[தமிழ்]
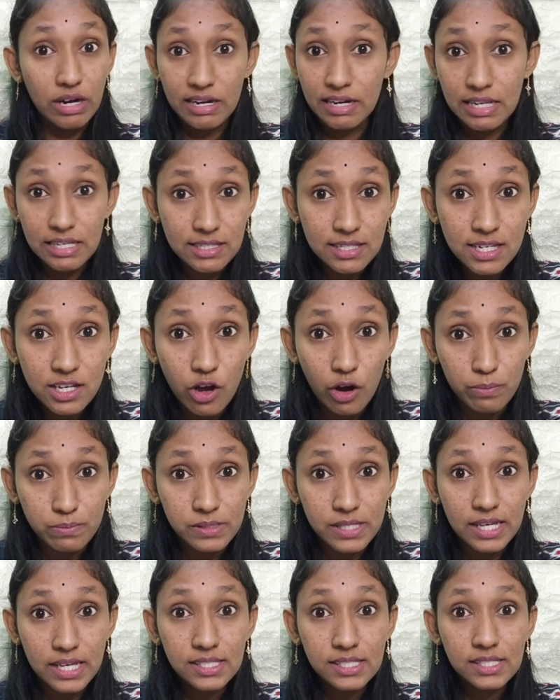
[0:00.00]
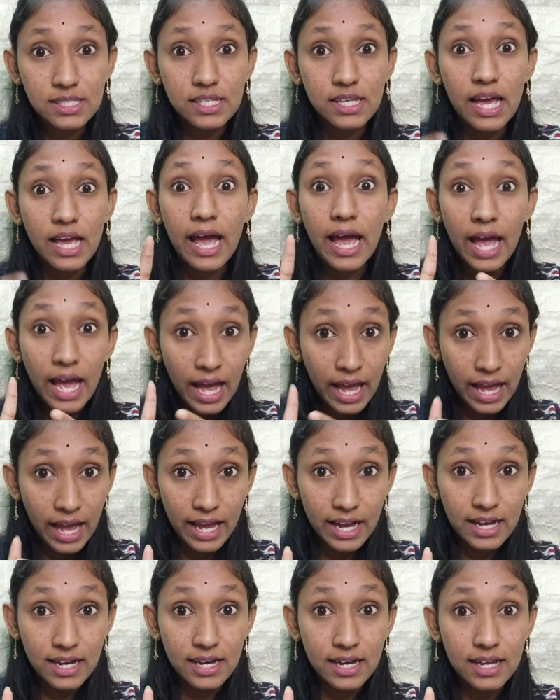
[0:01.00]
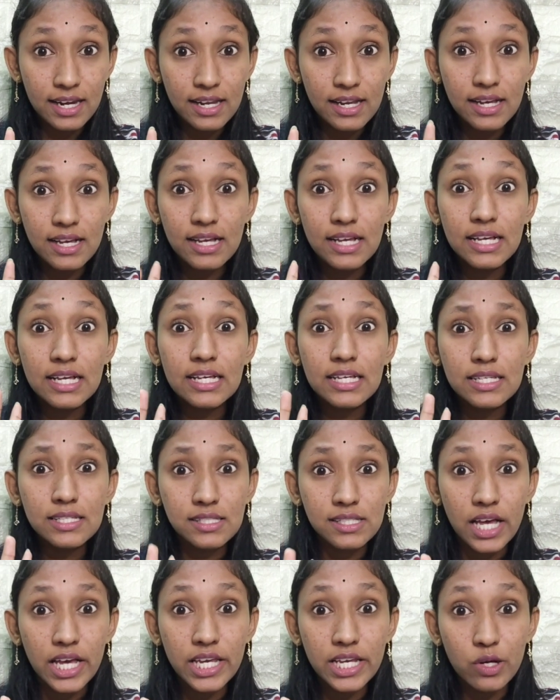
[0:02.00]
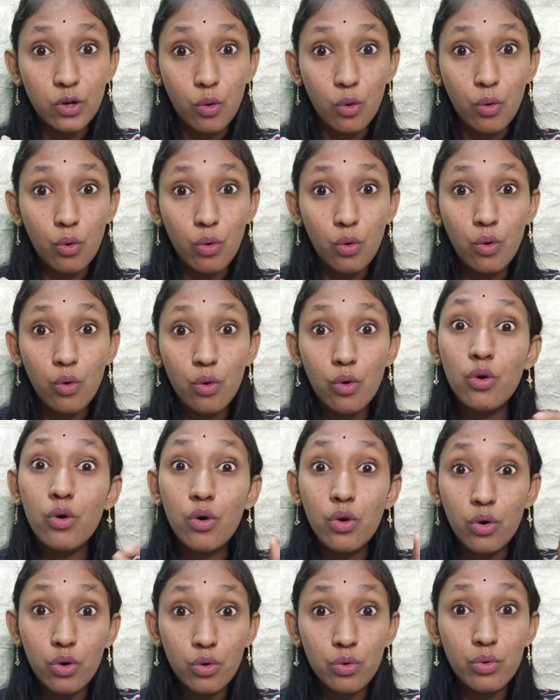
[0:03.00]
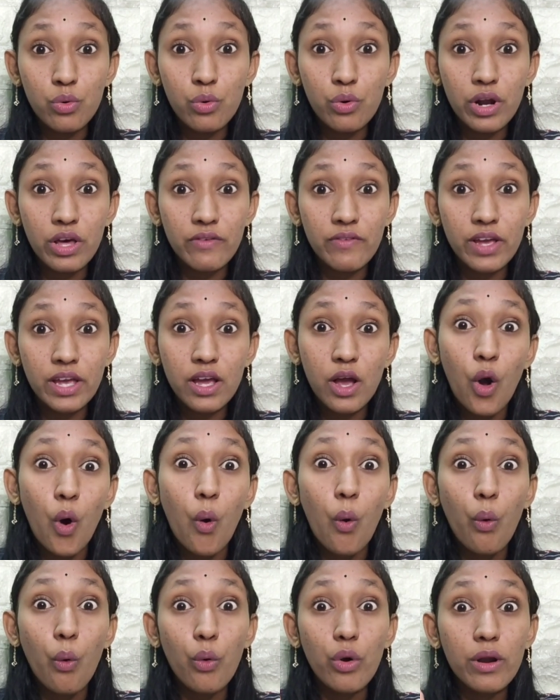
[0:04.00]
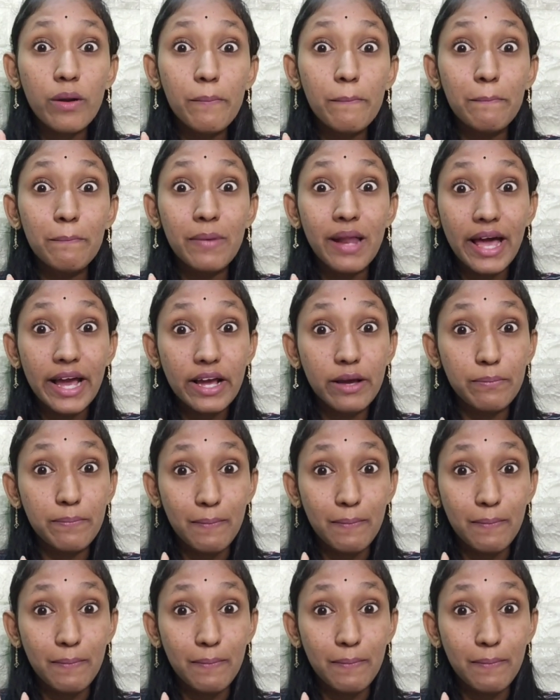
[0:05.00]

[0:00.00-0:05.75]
ஒரு டிஸ்னி அப்சஸ் ஹேக்கர் சைக்கோ கூடவே ஒரு பிளாக்